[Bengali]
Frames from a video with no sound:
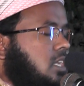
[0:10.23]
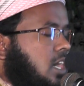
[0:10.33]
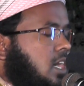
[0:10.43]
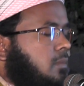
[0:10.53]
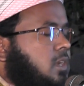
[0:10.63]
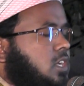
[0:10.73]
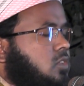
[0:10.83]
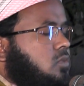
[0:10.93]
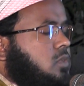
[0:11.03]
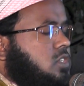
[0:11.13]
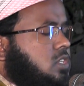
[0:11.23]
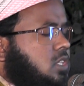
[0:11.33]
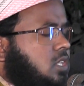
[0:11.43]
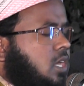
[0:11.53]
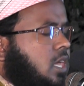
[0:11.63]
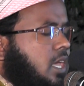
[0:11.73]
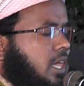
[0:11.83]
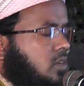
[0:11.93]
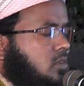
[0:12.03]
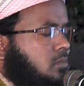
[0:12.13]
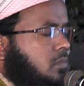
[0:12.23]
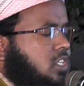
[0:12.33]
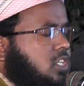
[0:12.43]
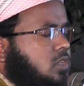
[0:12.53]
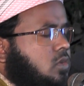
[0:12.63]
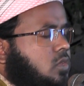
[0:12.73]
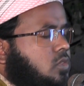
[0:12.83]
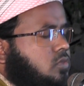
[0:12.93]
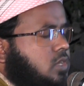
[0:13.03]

টাকা বানানো মেশিন এখন মেশিন হলো